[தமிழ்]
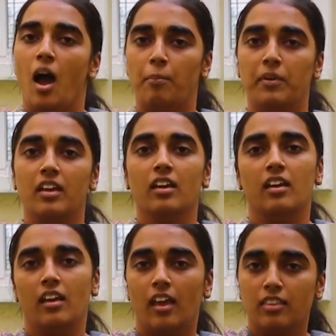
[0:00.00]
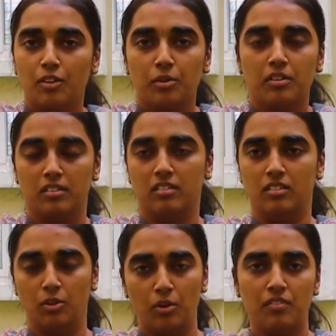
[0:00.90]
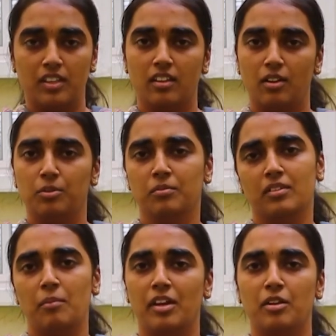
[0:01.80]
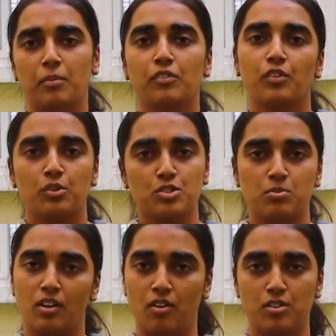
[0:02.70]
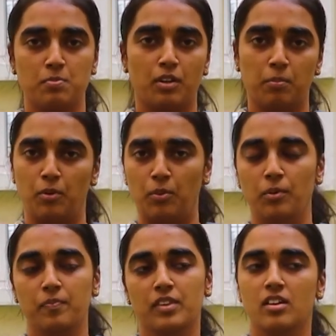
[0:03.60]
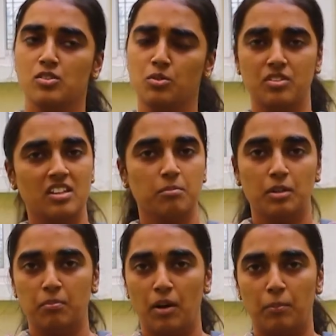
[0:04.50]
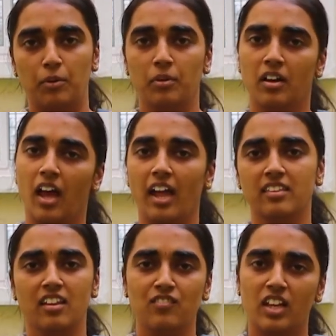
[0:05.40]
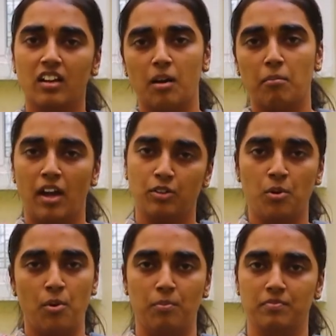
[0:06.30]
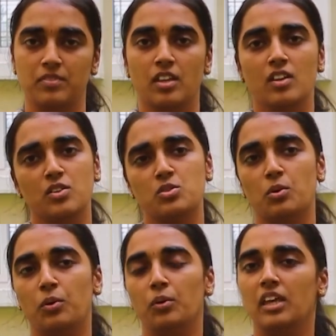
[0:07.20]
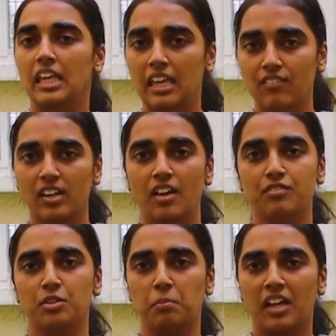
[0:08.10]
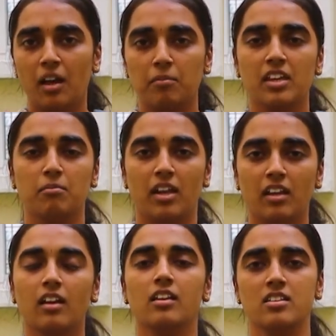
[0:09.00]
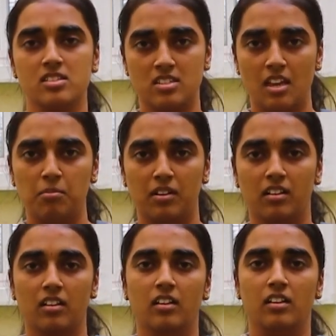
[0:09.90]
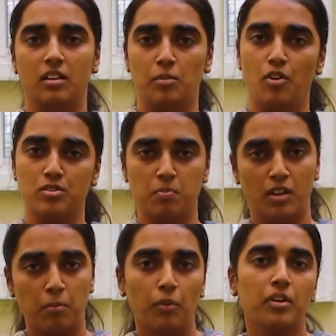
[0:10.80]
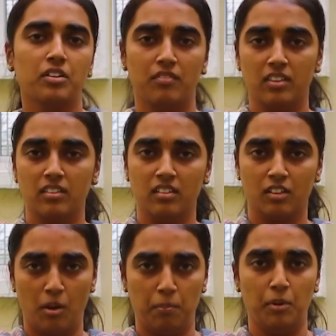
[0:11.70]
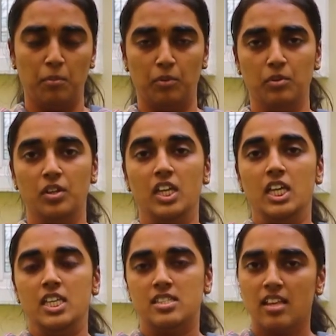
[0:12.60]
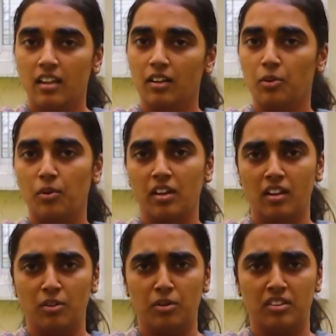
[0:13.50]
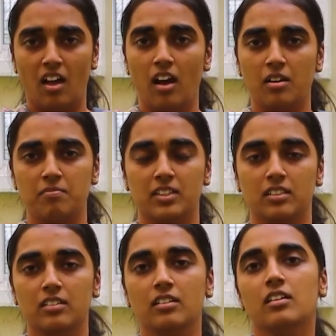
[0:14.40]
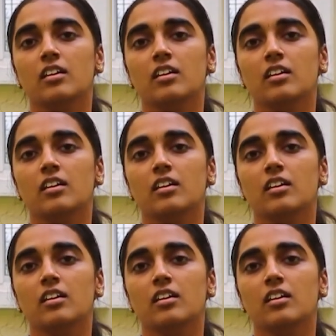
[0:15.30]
அப்படி எந்த ஒரு நோய் வந்தாலும் நம்ம என்ன பண்ணுவோம் யூஸ்வலாக ஹாஸ்பிட்டல் போவோம் ஸோ ட்ரீட்மெண்ட் மாப்போம் அண்ட் தென் வீல் கம் பேக் டு ஹோம் ஸோ ஈவன் ஆஃப்டர் பிகமிங் மெடிக்கலி ஸ்டேபிள் நம்ம ஹாஸ்பிட்டல் போயிட்டு வந்ததுக்கப்புறமும் சில நோய்களோட தாக்கம் வந்து